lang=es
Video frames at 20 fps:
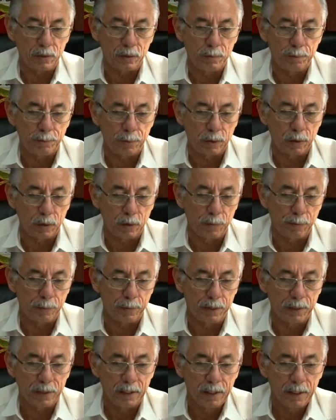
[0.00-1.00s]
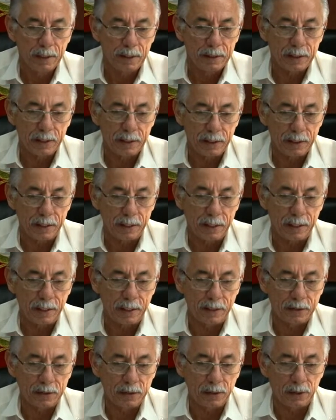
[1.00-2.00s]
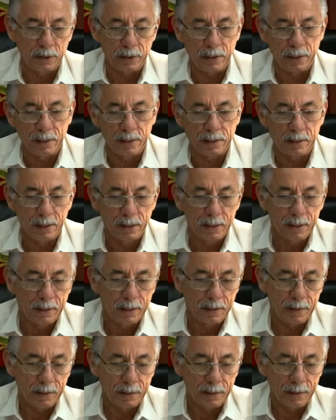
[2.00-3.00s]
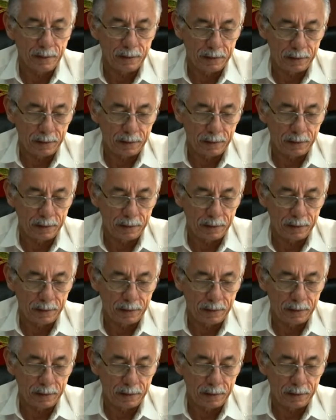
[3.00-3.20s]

un poco pues tener relaciones eh,